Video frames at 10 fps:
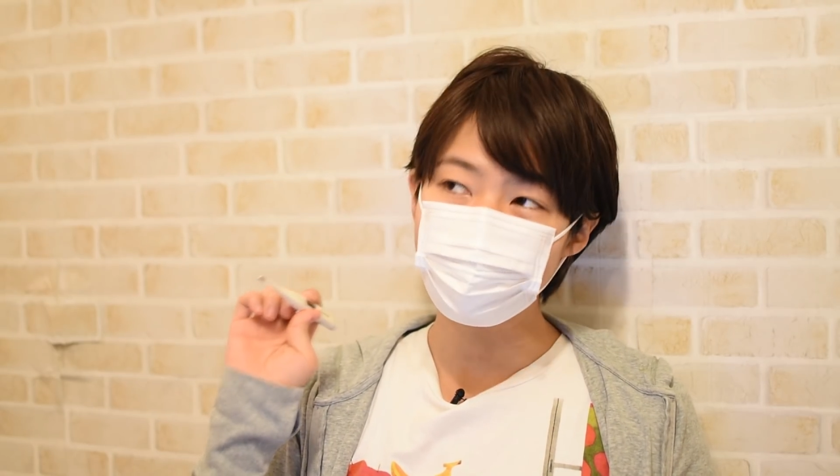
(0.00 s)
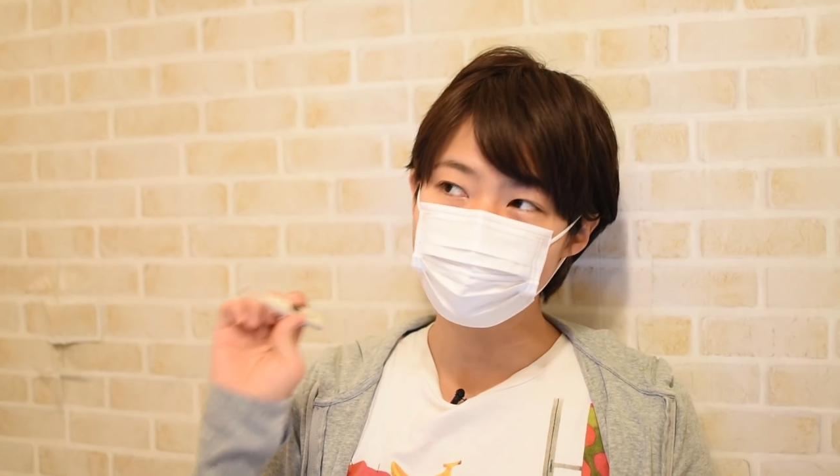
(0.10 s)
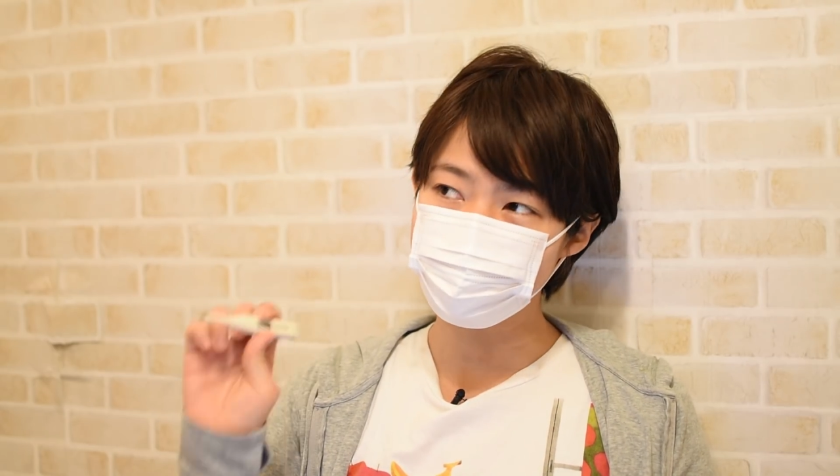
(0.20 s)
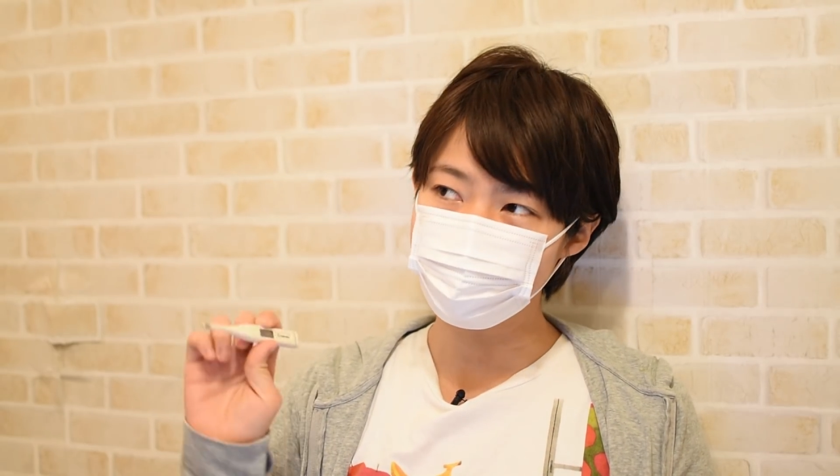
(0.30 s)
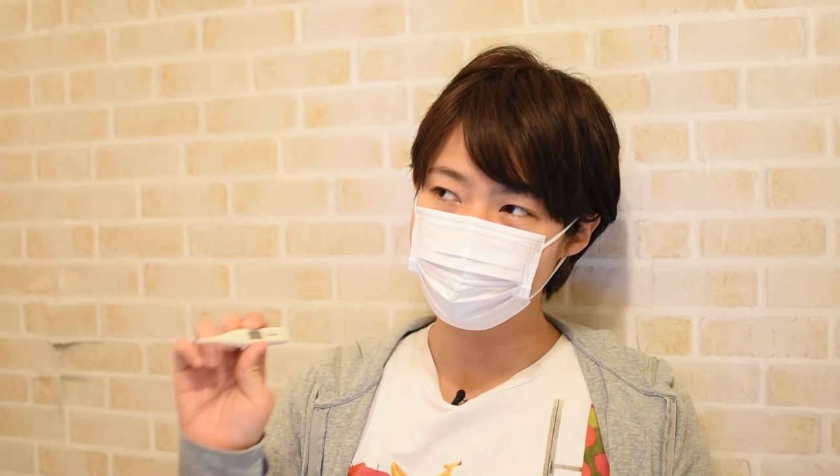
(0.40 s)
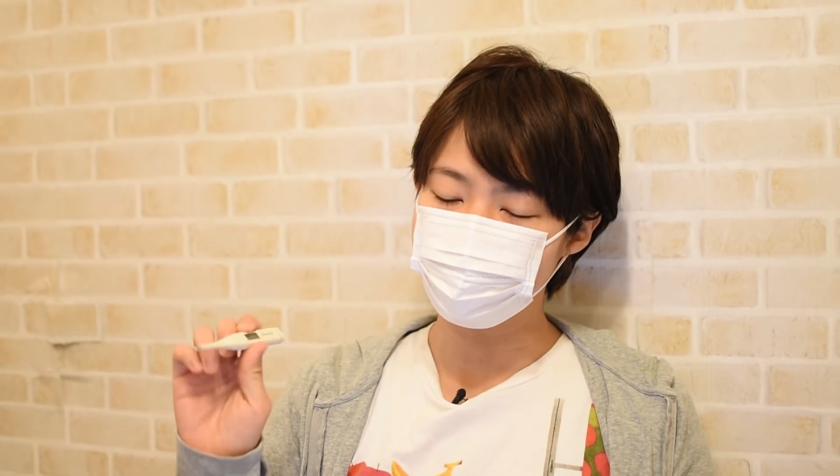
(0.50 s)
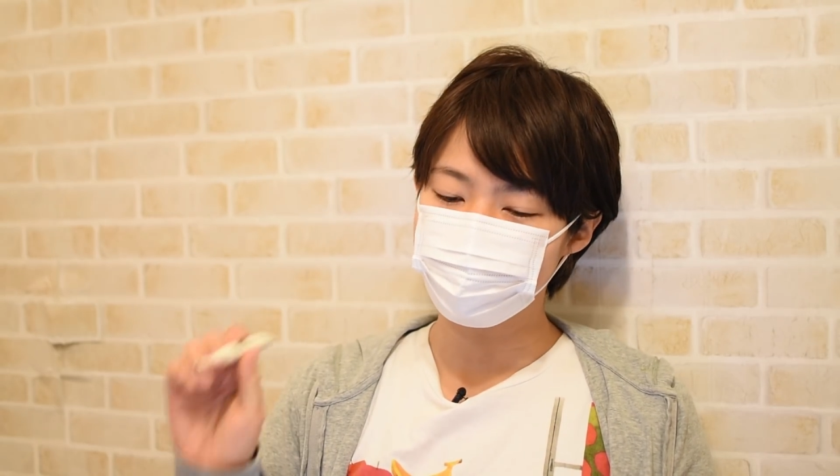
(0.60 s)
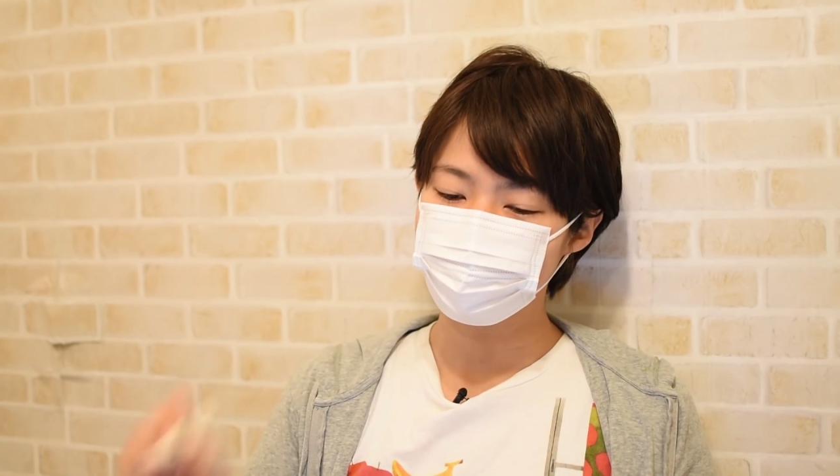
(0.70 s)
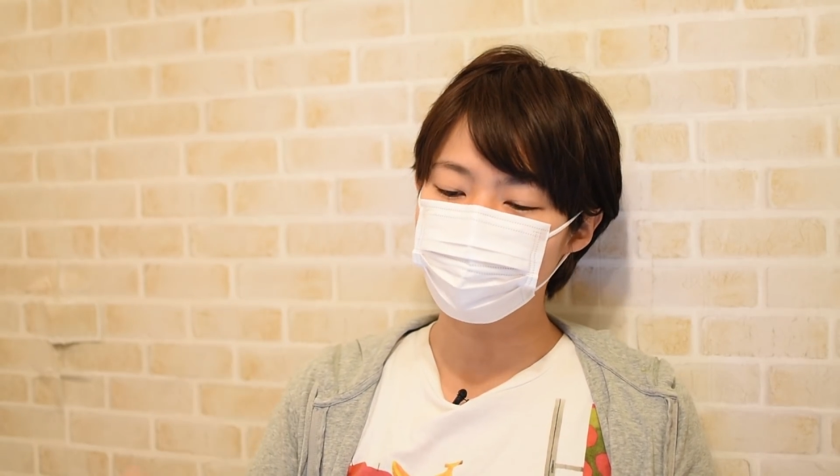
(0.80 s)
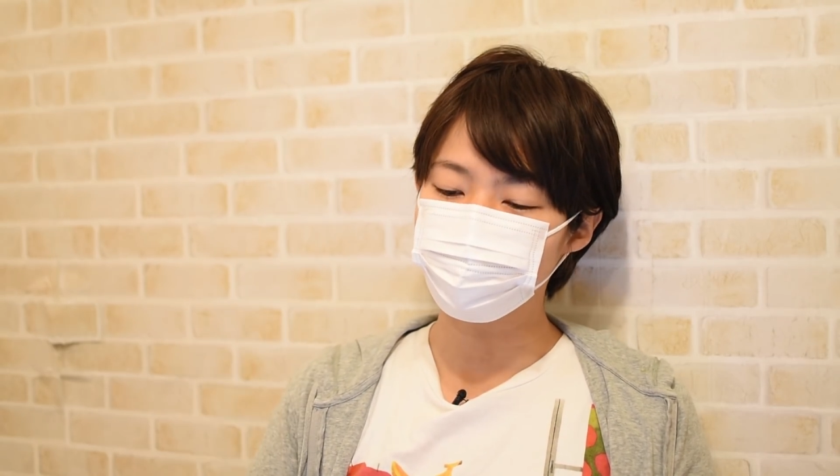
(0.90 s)
はですね、
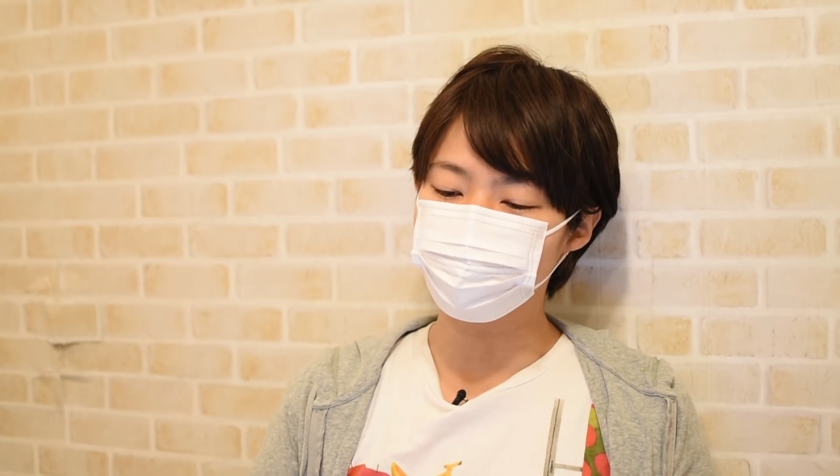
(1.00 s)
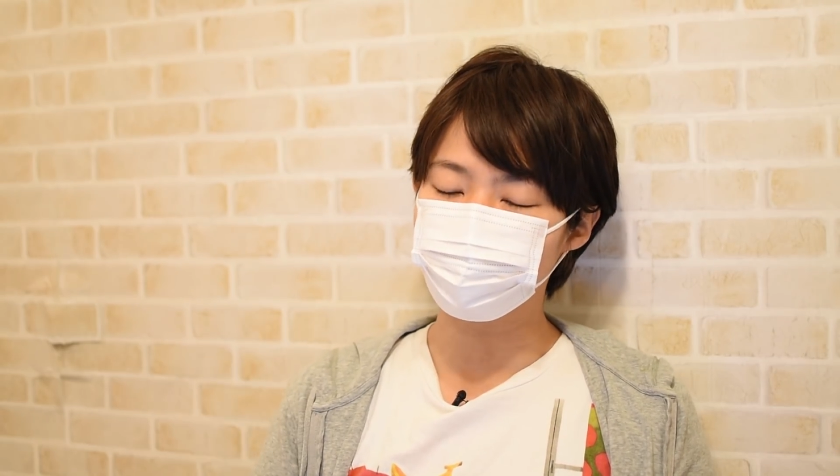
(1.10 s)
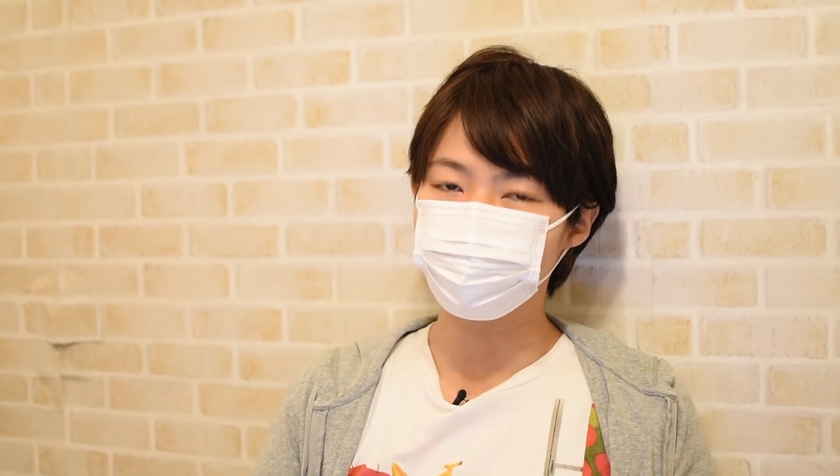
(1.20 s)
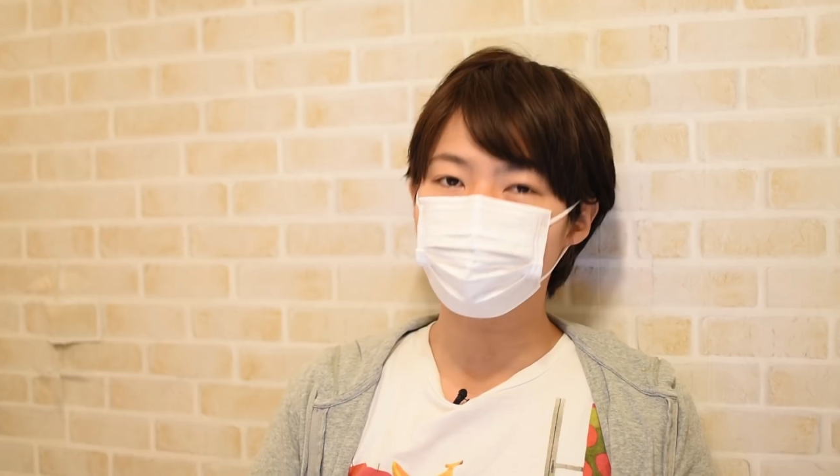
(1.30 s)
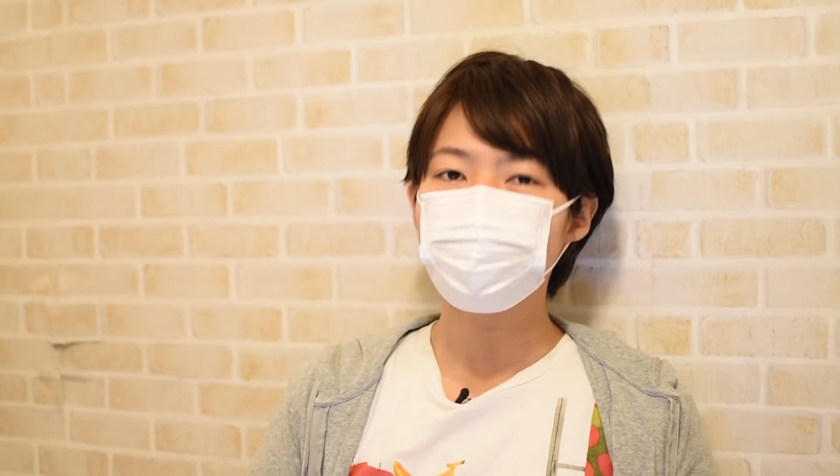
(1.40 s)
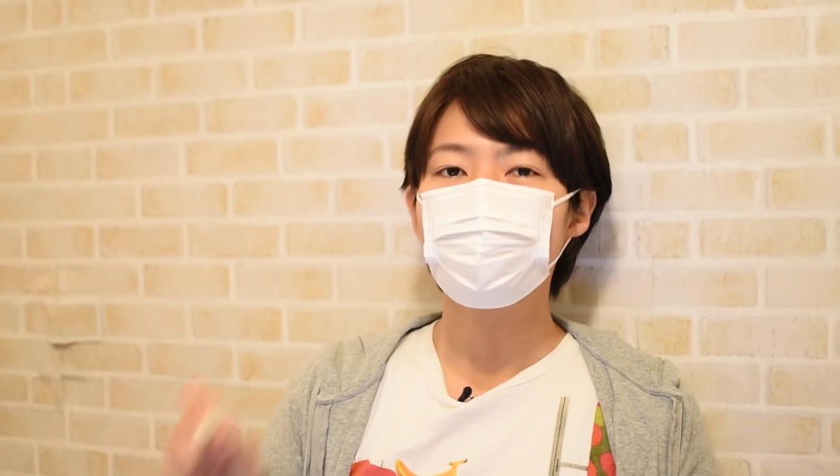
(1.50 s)
ちょっとこの